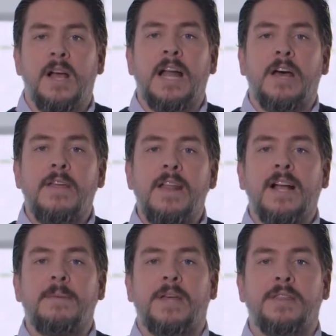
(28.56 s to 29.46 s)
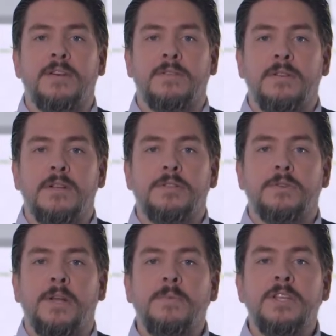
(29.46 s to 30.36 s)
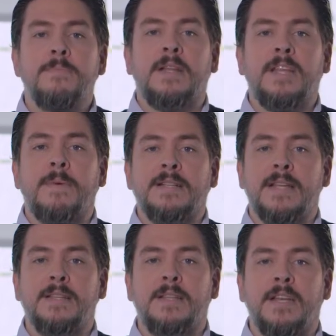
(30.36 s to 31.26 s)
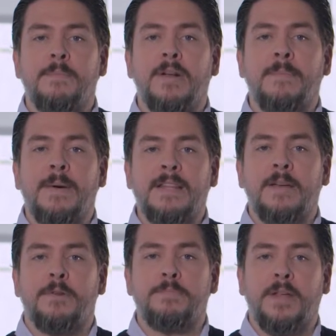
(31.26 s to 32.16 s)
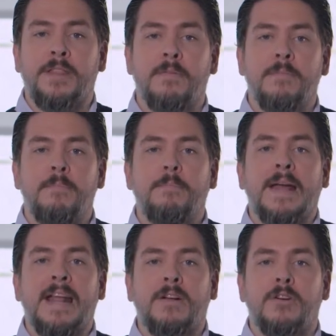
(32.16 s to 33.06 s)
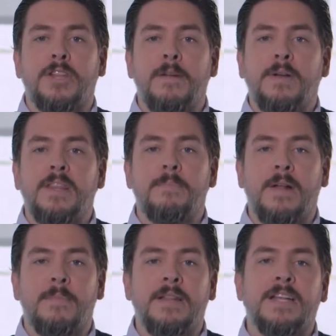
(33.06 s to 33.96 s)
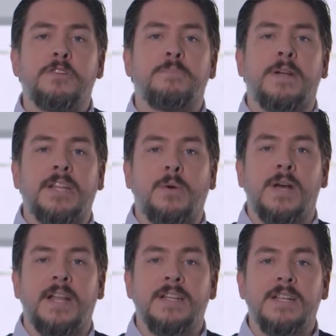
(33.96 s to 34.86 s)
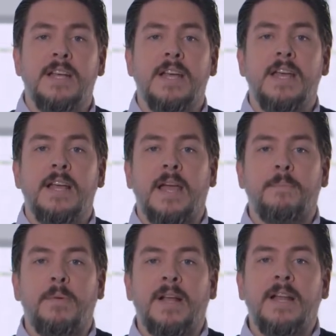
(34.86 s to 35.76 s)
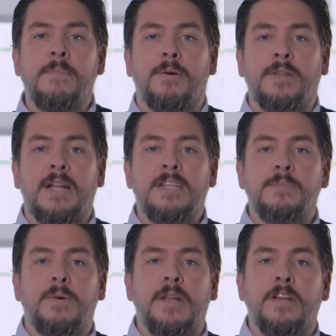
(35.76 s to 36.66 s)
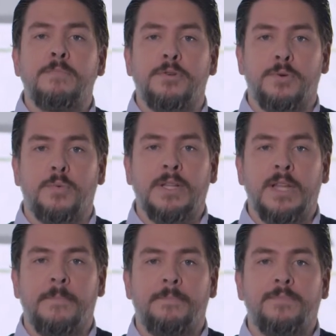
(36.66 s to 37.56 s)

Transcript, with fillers: A la hora de la captación, solemos invertir bastante tiempo en la parte de prospección para encontrar principalmente a esos particulares que publican en portales inmobiliarios por su cuenta